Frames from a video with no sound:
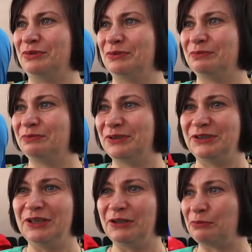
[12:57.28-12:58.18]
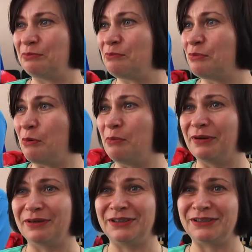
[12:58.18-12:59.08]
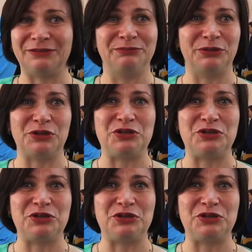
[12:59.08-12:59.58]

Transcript: был, сильный, бомба, это было